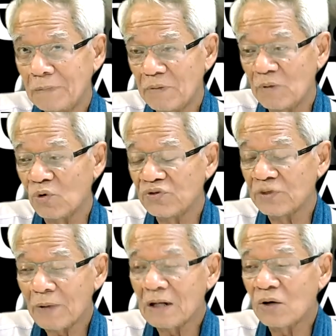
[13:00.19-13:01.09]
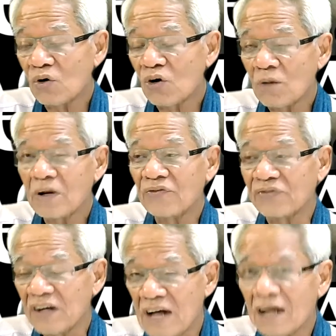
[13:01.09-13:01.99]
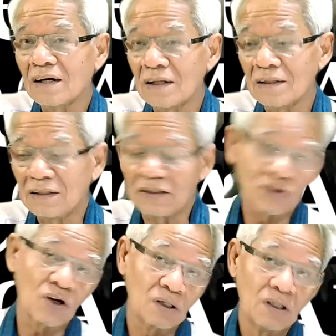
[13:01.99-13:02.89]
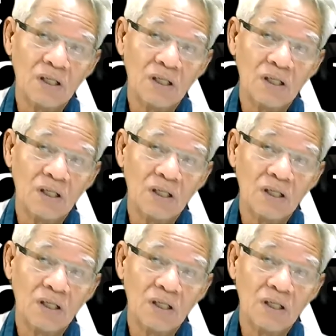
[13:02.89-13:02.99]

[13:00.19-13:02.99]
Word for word: เป็นคนสำคัญในองค์กรมันเราเสียดายเหลือเกิน ที่จะต้อง